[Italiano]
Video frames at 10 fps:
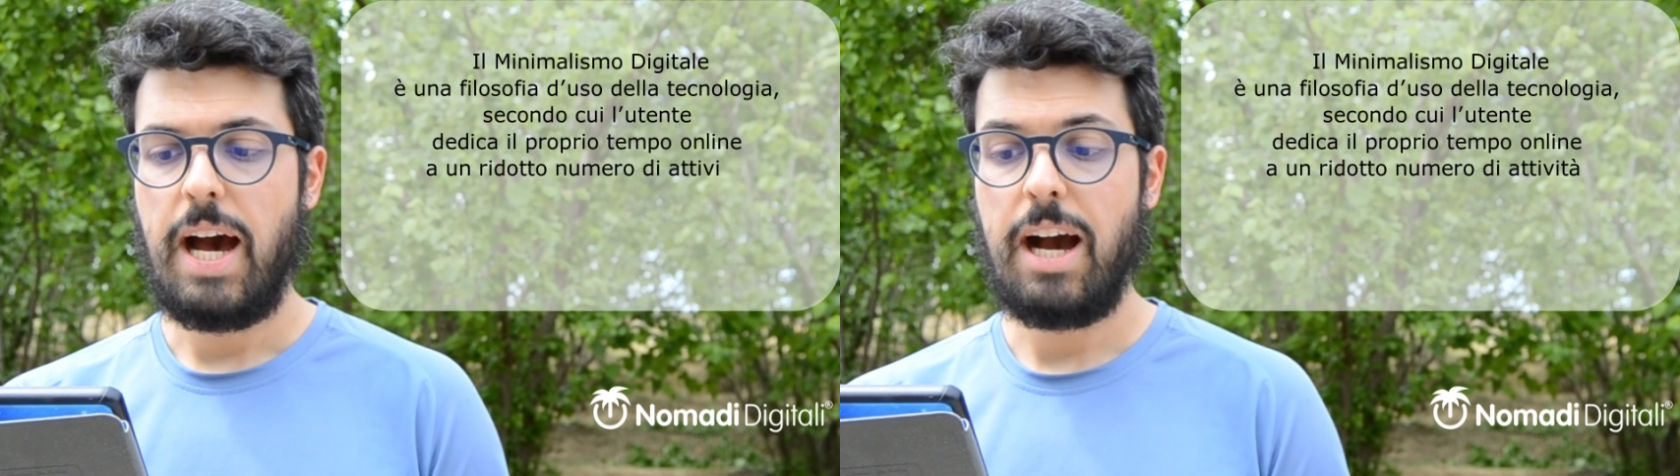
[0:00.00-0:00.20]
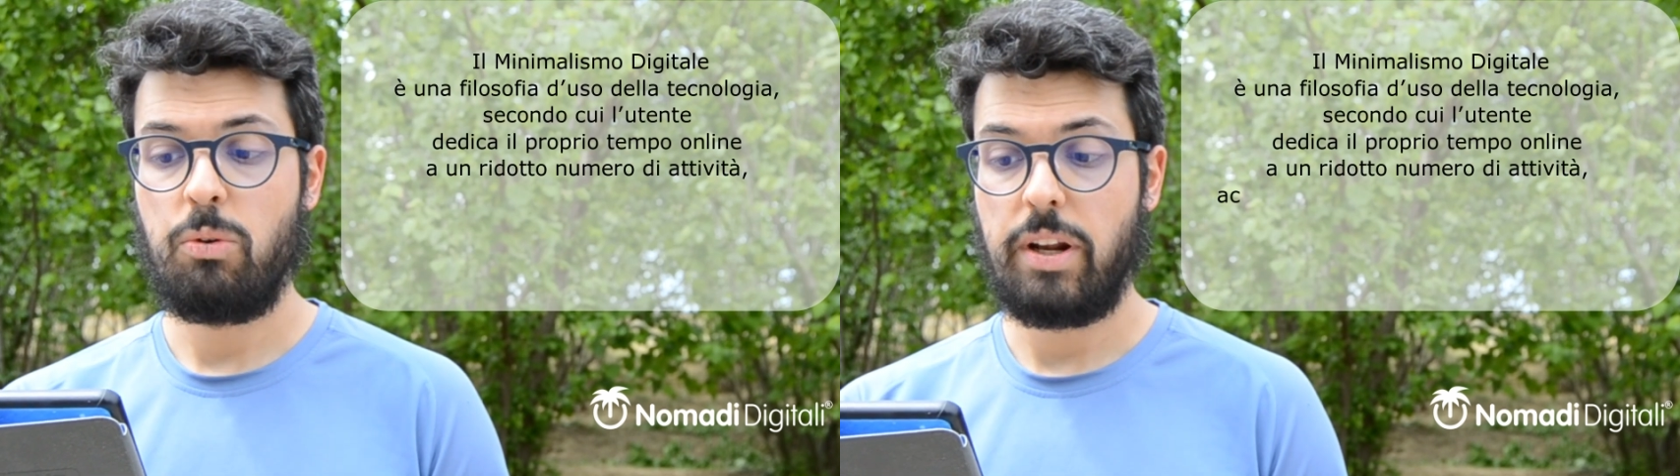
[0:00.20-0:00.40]

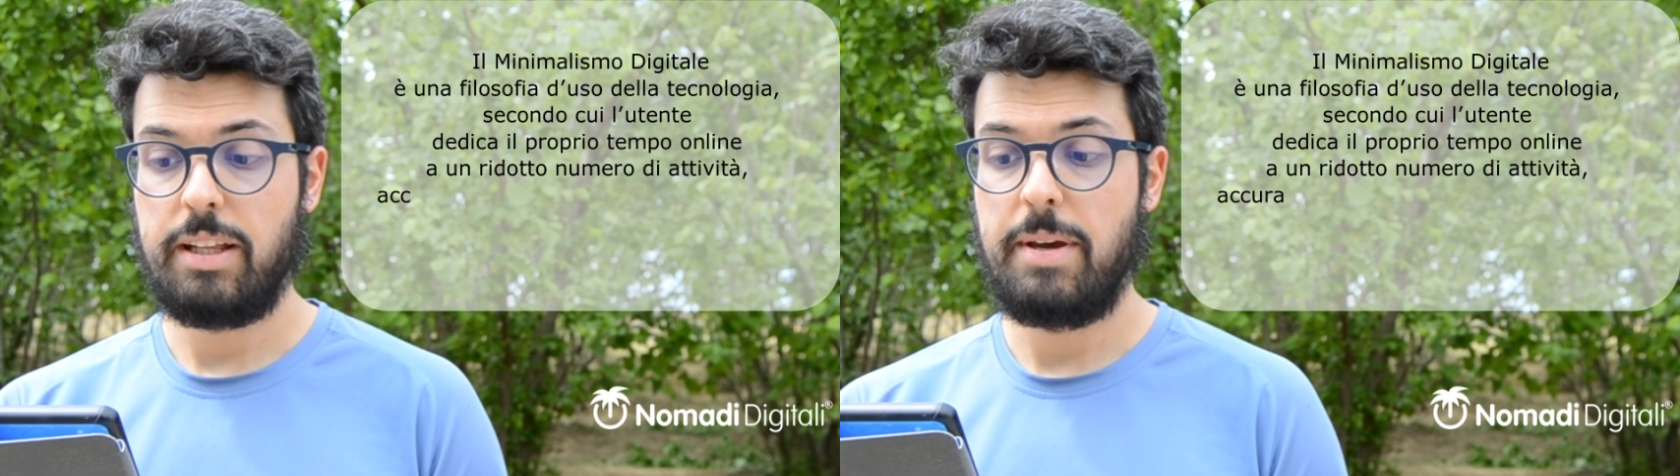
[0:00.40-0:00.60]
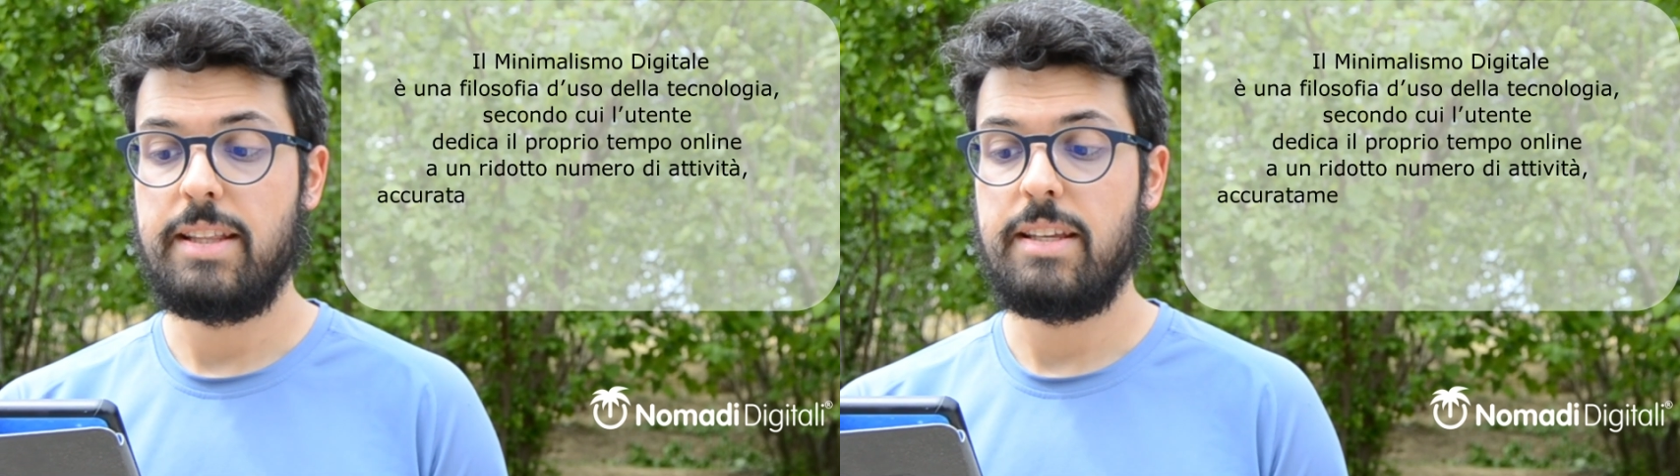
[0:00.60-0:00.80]

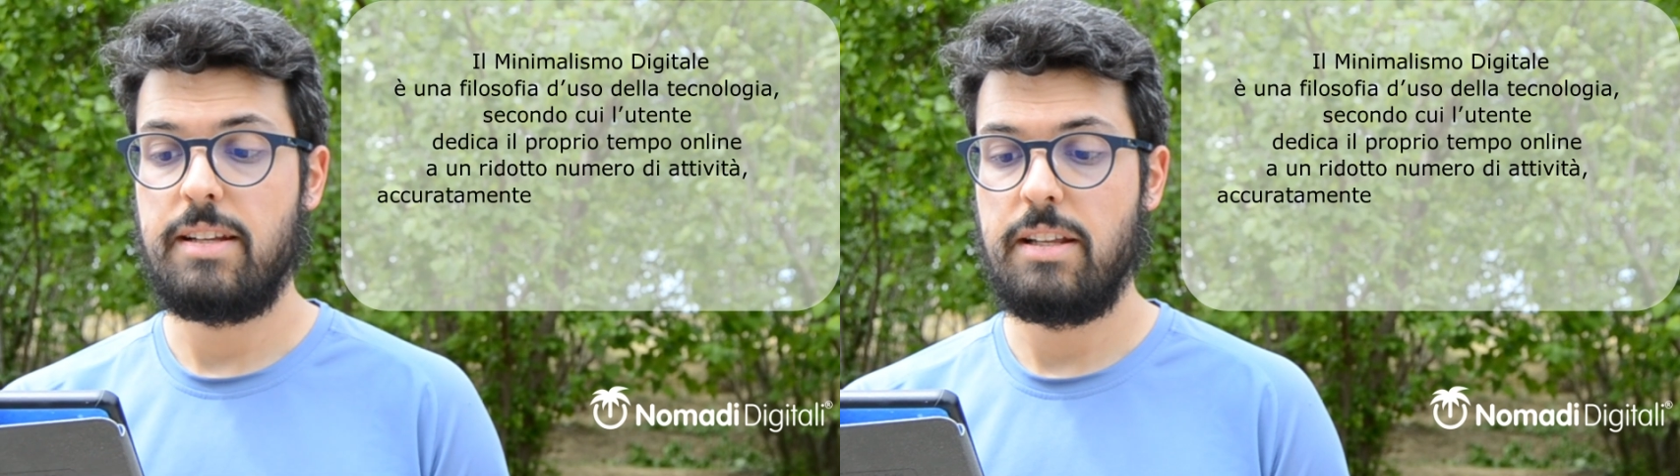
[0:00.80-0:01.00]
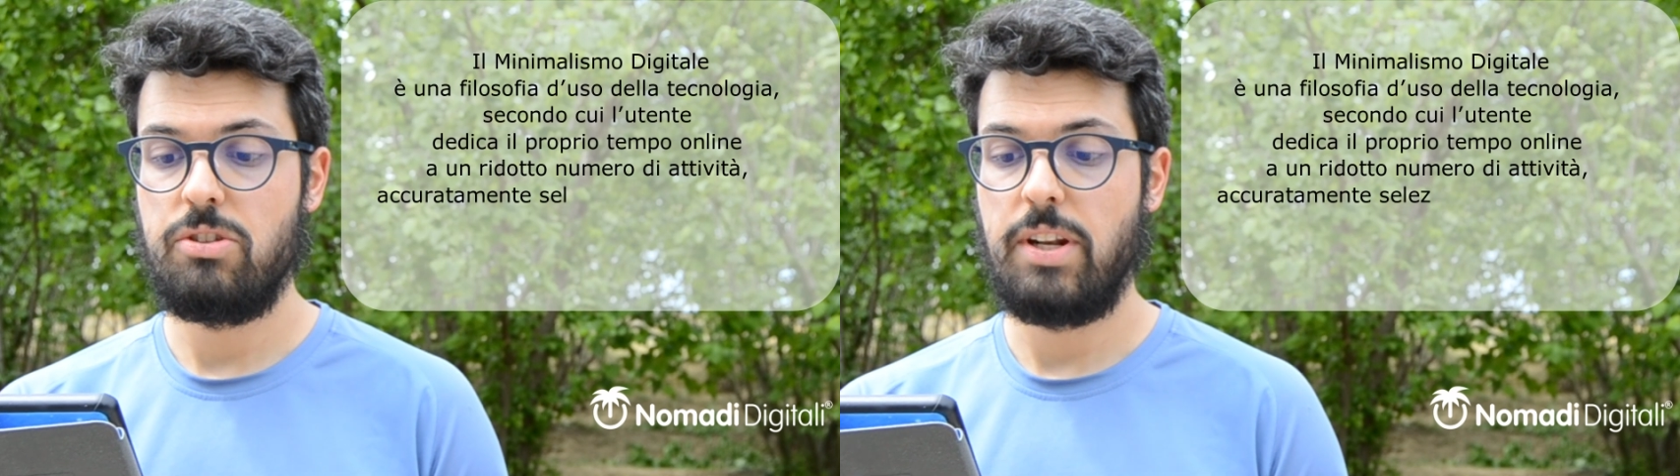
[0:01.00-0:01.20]
accuratamente
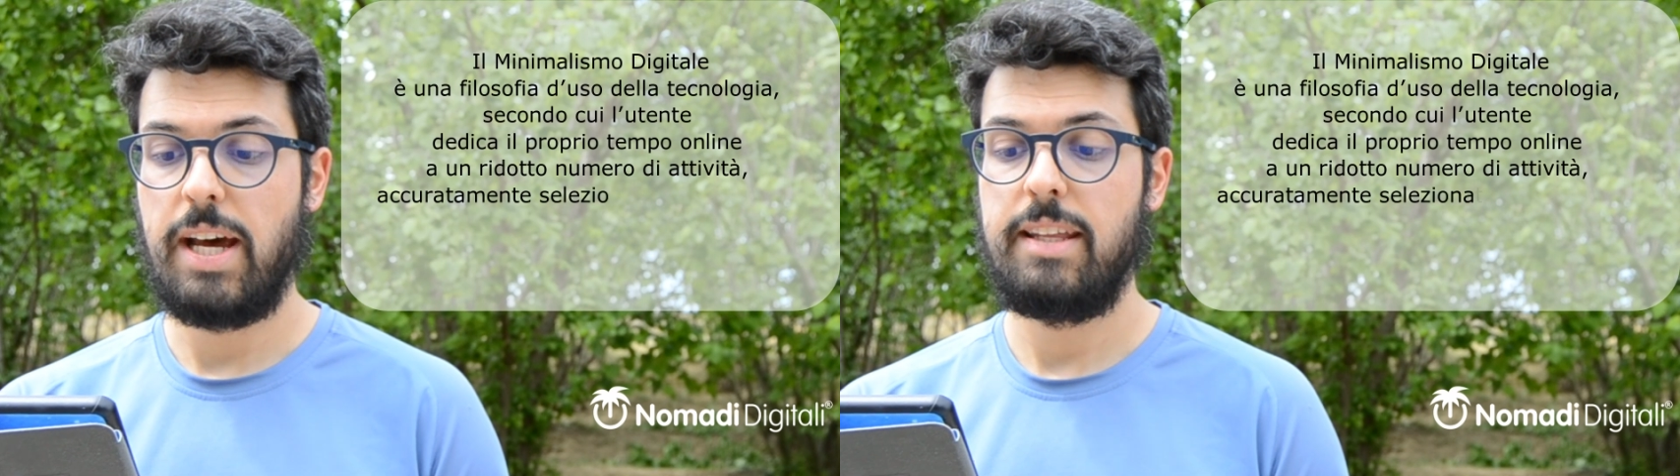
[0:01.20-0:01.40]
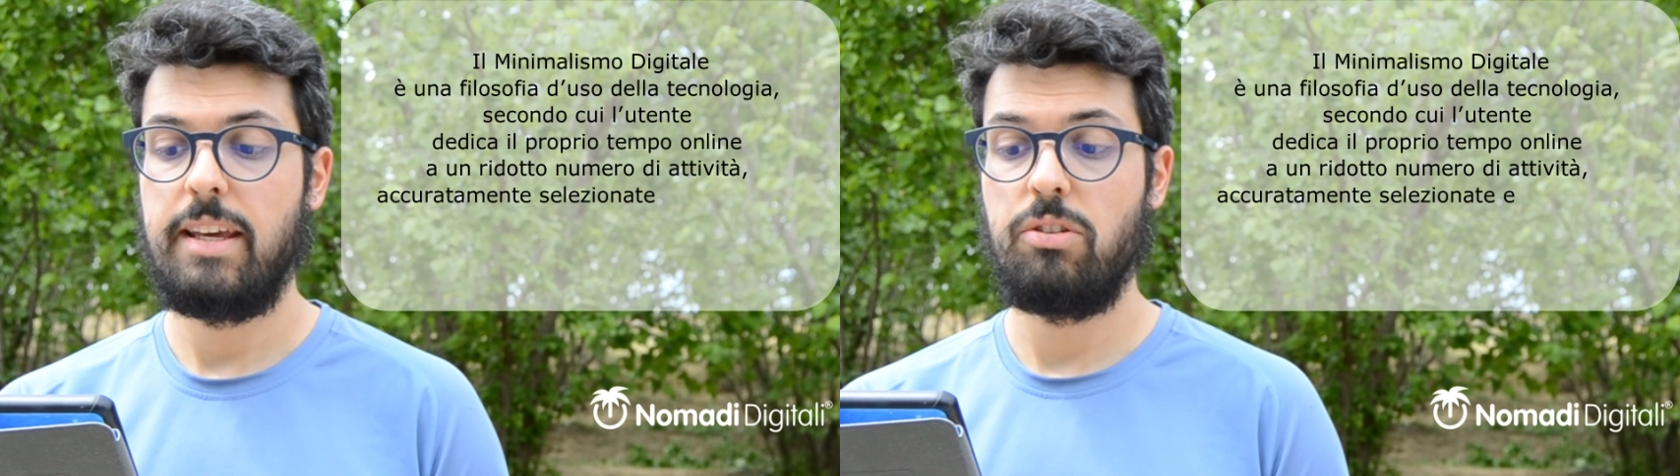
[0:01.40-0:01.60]
selezionate